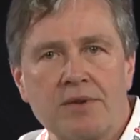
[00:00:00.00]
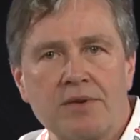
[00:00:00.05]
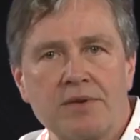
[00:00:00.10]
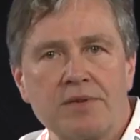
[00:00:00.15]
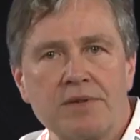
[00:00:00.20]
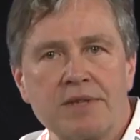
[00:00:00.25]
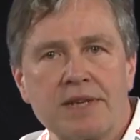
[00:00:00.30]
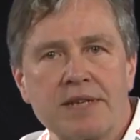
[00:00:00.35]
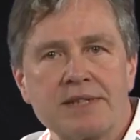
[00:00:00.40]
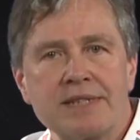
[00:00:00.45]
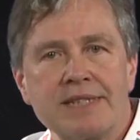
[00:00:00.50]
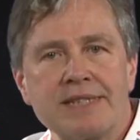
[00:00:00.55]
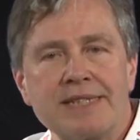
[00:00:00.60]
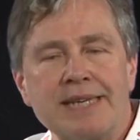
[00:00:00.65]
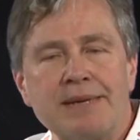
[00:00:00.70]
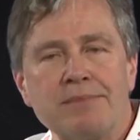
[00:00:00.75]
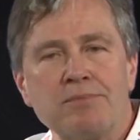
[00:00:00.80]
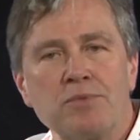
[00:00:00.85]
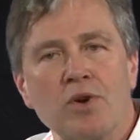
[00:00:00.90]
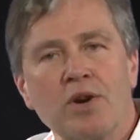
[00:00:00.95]
Und das ist
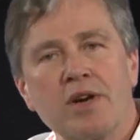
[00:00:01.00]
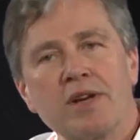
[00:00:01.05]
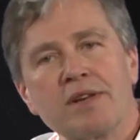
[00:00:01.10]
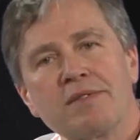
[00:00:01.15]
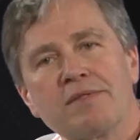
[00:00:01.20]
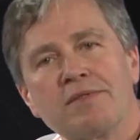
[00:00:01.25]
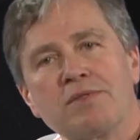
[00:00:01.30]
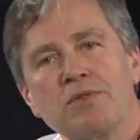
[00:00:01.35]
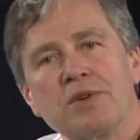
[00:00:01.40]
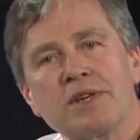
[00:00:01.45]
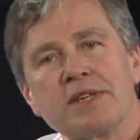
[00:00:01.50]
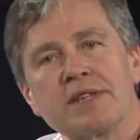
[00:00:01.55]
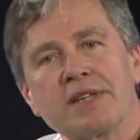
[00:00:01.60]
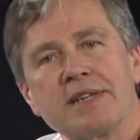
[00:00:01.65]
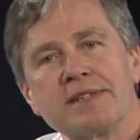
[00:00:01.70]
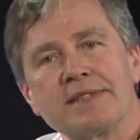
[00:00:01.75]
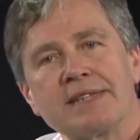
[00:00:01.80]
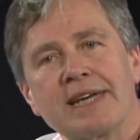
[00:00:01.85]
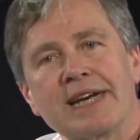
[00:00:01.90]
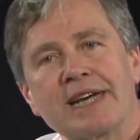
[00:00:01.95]
eben dort, wo ich
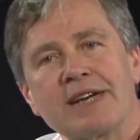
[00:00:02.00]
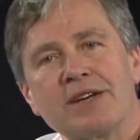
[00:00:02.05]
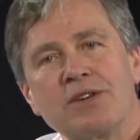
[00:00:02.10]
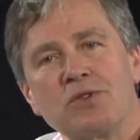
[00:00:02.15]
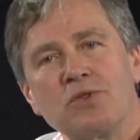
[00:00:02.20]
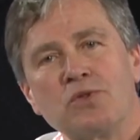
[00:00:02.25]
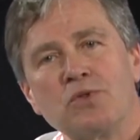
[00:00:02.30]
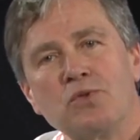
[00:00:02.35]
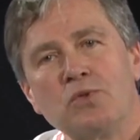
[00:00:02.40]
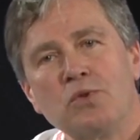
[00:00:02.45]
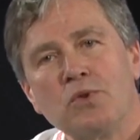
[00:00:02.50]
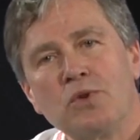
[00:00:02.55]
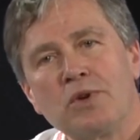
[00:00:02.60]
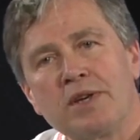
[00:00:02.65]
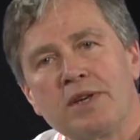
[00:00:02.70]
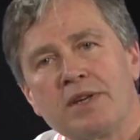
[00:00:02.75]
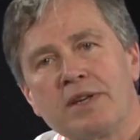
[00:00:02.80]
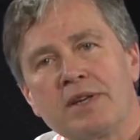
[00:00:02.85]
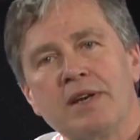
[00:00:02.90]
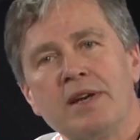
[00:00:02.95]
dann sage,
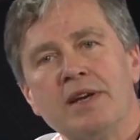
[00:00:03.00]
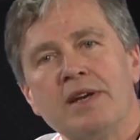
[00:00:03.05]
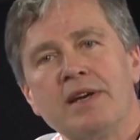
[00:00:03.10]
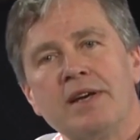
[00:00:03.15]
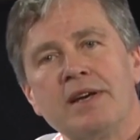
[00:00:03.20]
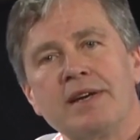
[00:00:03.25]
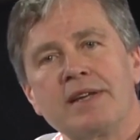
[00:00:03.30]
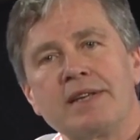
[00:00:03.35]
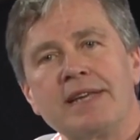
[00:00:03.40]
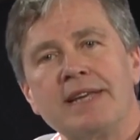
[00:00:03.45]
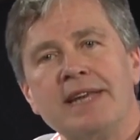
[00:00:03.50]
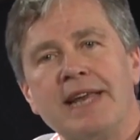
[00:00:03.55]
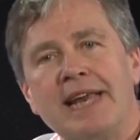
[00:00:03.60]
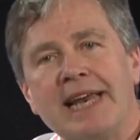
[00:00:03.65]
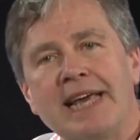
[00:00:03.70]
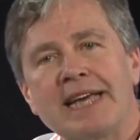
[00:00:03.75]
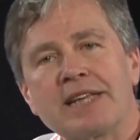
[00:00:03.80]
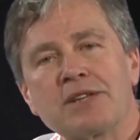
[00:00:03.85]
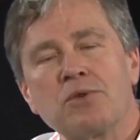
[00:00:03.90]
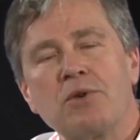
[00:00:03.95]
durch den
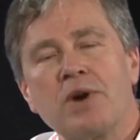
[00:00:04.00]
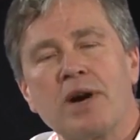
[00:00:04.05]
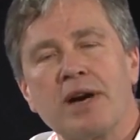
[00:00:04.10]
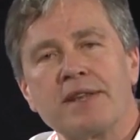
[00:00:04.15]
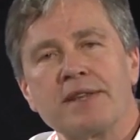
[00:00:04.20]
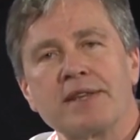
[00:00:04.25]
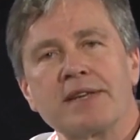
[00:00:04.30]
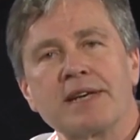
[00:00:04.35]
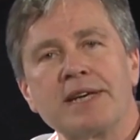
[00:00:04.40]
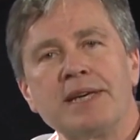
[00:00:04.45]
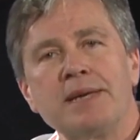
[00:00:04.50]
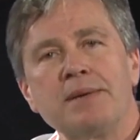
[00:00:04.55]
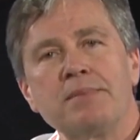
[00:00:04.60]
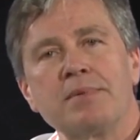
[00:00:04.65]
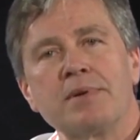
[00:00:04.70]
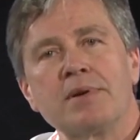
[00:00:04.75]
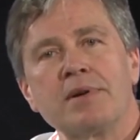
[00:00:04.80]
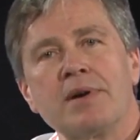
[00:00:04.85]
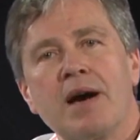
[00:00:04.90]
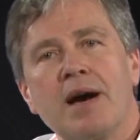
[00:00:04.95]
Elektroantrieb
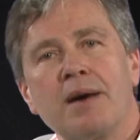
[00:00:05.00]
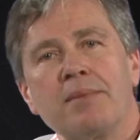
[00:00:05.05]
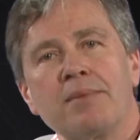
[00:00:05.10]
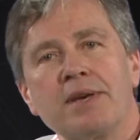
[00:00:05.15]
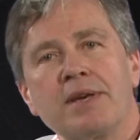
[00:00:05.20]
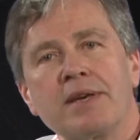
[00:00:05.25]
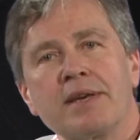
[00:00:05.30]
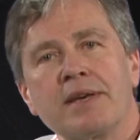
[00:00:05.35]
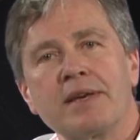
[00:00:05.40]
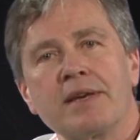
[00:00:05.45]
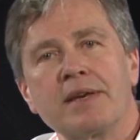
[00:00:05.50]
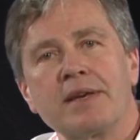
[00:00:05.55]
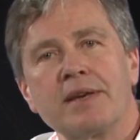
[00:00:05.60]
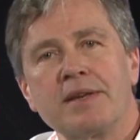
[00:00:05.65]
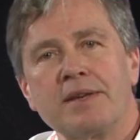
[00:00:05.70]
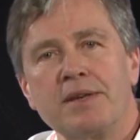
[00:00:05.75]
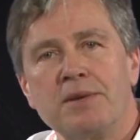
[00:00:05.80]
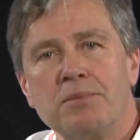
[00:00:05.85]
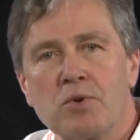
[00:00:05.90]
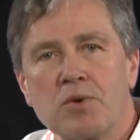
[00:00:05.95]
habe ich
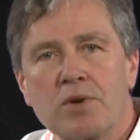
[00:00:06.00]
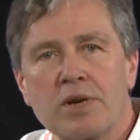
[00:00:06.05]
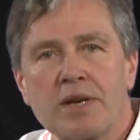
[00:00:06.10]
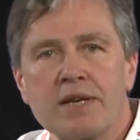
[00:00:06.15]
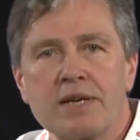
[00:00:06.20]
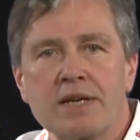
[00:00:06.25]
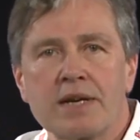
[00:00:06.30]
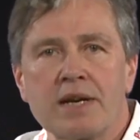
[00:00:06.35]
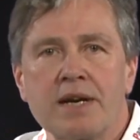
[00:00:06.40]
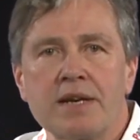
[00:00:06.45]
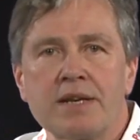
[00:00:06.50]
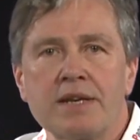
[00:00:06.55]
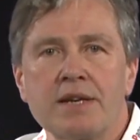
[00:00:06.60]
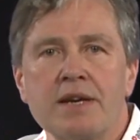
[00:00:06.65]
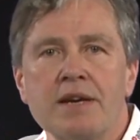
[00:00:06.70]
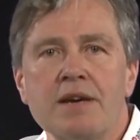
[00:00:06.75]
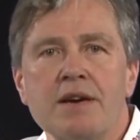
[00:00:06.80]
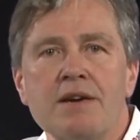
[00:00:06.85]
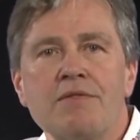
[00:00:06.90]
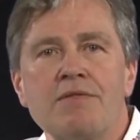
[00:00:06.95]
die Möglichkeit,
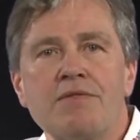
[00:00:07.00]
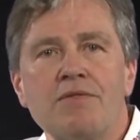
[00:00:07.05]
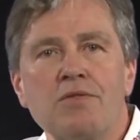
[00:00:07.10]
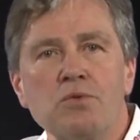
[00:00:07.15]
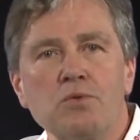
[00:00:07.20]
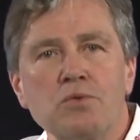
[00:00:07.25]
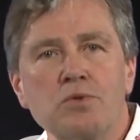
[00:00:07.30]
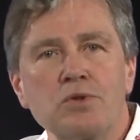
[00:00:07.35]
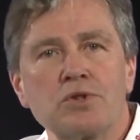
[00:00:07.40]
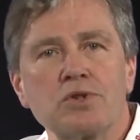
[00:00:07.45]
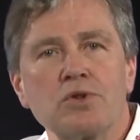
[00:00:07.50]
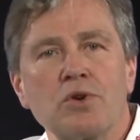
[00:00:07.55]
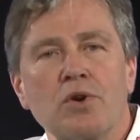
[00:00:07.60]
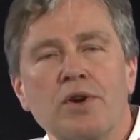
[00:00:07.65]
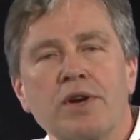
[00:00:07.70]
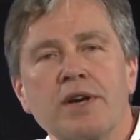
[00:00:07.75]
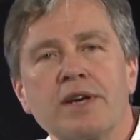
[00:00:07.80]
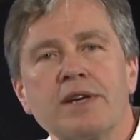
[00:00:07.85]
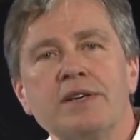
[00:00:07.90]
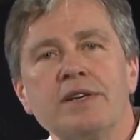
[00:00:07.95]

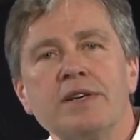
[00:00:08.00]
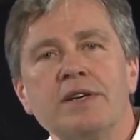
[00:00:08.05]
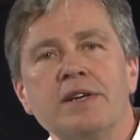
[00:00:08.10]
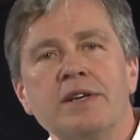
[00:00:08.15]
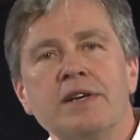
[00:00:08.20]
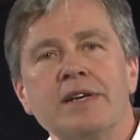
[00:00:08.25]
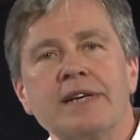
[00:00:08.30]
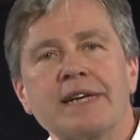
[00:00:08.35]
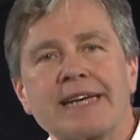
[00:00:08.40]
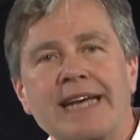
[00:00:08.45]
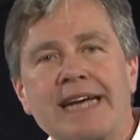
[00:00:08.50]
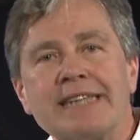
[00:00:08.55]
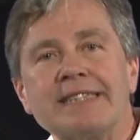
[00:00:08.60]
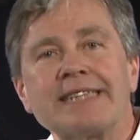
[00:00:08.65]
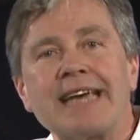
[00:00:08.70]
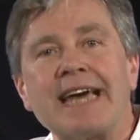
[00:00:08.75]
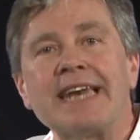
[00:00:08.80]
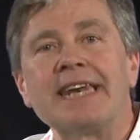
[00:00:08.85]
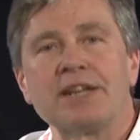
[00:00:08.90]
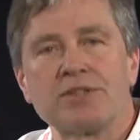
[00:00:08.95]
Flugzeuge
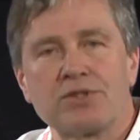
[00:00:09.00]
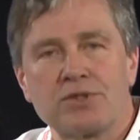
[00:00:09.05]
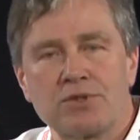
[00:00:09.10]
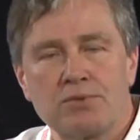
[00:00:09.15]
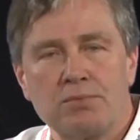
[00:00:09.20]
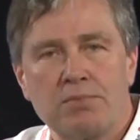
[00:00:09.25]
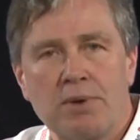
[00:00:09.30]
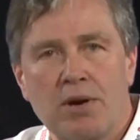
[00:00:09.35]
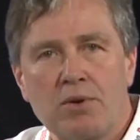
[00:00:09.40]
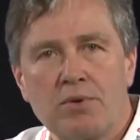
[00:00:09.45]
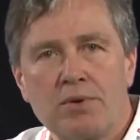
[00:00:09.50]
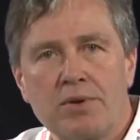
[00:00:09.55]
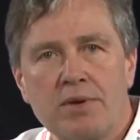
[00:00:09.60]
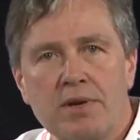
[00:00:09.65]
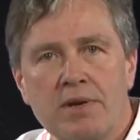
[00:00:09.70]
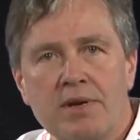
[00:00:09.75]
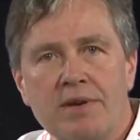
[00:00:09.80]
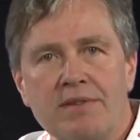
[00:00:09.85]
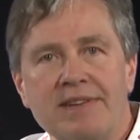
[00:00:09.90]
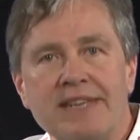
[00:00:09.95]
ganz anders zu
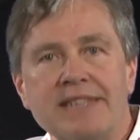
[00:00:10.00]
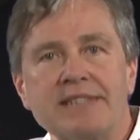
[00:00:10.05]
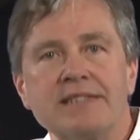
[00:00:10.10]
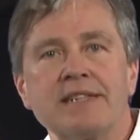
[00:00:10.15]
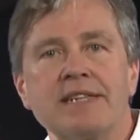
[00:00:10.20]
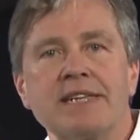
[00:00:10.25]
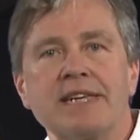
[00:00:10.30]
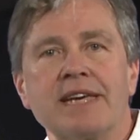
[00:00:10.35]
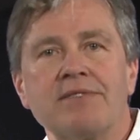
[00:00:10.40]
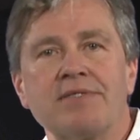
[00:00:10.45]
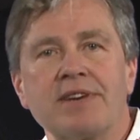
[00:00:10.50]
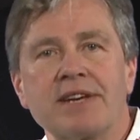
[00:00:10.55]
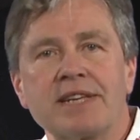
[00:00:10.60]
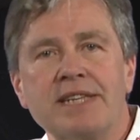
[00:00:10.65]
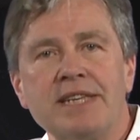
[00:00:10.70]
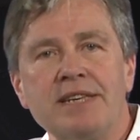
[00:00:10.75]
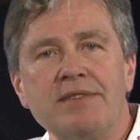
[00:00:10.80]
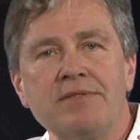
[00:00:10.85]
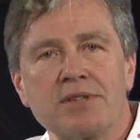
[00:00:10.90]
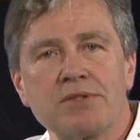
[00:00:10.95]
bauen, wesentlich
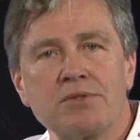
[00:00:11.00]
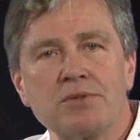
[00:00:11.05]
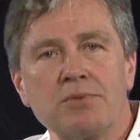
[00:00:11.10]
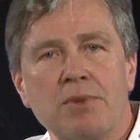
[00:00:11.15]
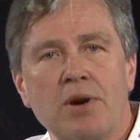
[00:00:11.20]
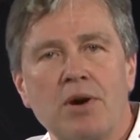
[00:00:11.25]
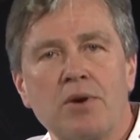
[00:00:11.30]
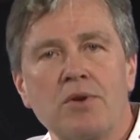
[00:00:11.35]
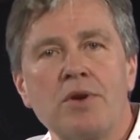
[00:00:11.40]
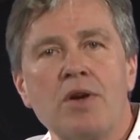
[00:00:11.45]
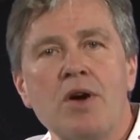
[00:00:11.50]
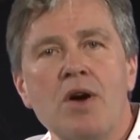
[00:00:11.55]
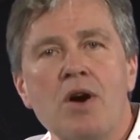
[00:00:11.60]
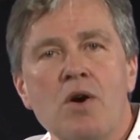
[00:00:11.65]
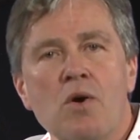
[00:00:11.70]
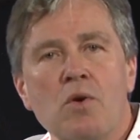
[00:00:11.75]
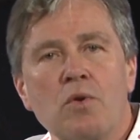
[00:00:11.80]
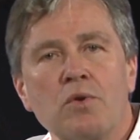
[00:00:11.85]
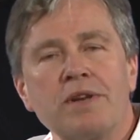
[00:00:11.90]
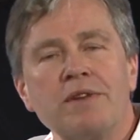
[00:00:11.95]
effektiver zu bauen
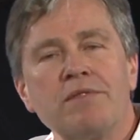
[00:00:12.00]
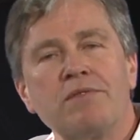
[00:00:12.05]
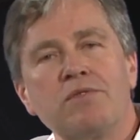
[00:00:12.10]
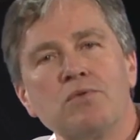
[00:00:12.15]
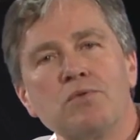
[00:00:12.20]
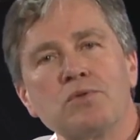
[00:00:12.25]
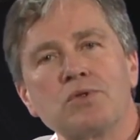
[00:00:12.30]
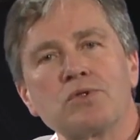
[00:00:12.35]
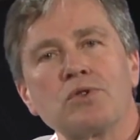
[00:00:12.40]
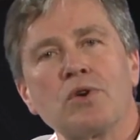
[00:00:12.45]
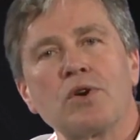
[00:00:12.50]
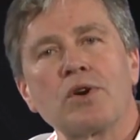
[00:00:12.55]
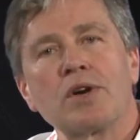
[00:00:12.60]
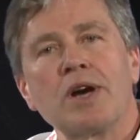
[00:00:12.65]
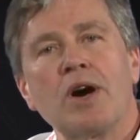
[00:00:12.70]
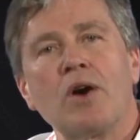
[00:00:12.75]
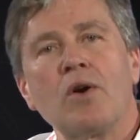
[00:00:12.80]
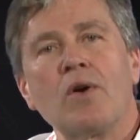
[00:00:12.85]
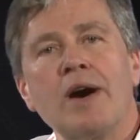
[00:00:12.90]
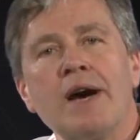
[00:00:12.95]
und den
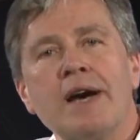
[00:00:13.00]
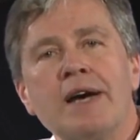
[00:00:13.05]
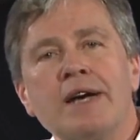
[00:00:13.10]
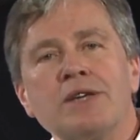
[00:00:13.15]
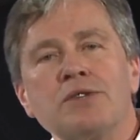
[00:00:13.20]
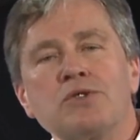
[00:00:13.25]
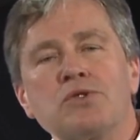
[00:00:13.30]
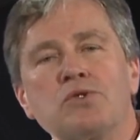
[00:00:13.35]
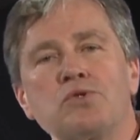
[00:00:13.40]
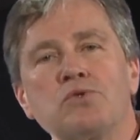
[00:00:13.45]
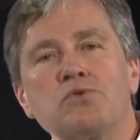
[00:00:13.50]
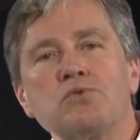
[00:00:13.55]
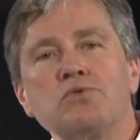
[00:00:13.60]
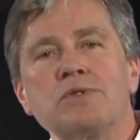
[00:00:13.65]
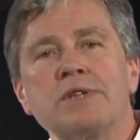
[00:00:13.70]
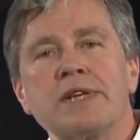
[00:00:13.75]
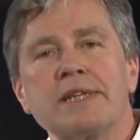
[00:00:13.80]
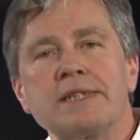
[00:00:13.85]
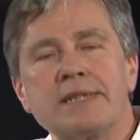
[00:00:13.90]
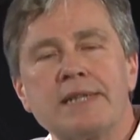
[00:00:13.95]
Flugzeugen auch
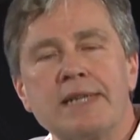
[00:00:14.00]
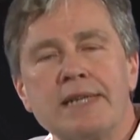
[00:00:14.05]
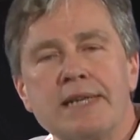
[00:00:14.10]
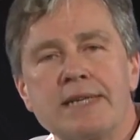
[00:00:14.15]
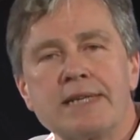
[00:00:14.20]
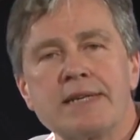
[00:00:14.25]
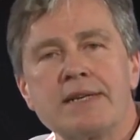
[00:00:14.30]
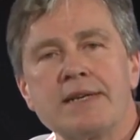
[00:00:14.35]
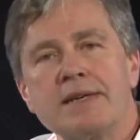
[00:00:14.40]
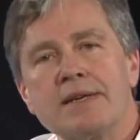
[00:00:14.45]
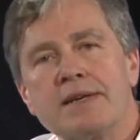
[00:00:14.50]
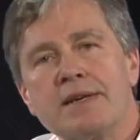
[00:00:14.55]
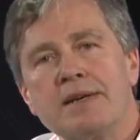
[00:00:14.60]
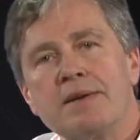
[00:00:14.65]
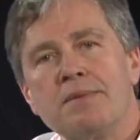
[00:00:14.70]
zusätzliche